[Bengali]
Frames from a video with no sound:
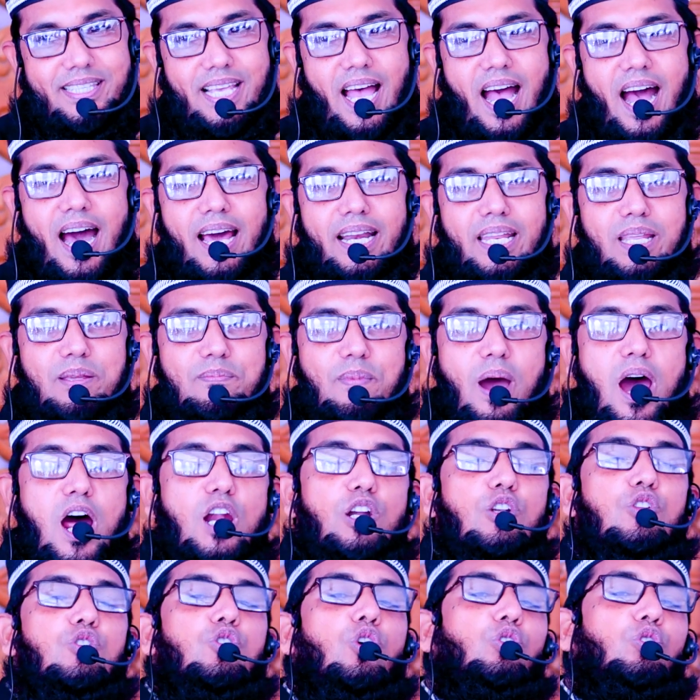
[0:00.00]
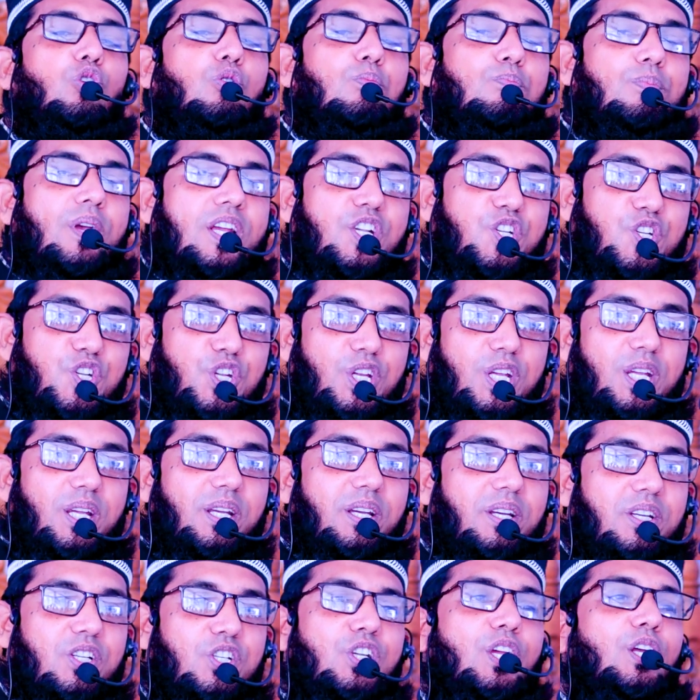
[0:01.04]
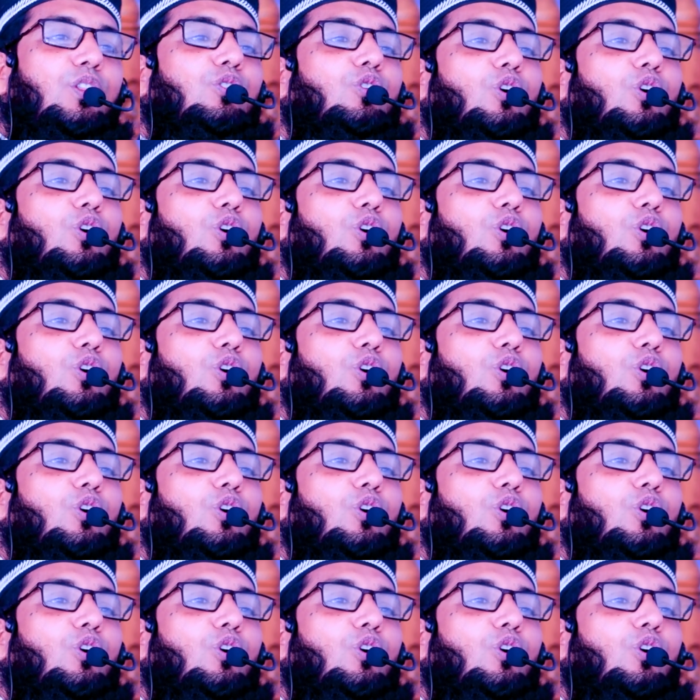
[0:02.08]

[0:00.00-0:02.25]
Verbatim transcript: যার ইমান যত বেশি সে